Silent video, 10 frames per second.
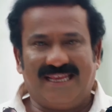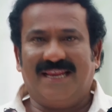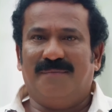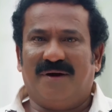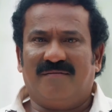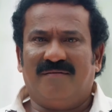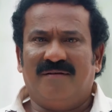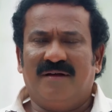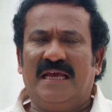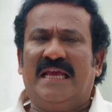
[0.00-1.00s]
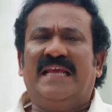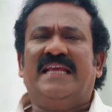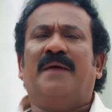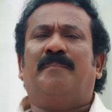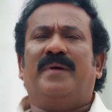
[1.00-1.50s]
சரிங்க மேடம்
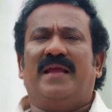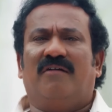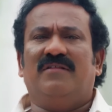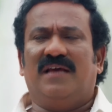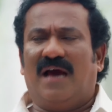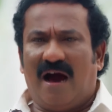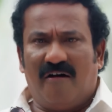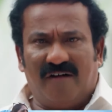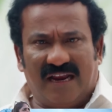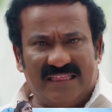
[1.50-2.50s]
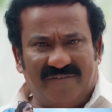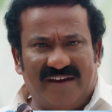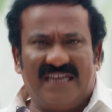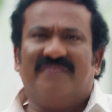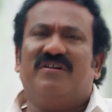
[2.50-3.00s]
எப்படியாவது அவங்கள இந்த
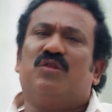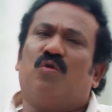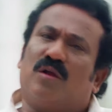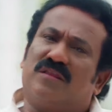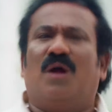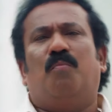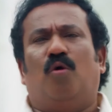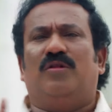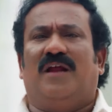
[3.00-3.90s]
வீட்டை விட்டு வெளியே துரத்துனா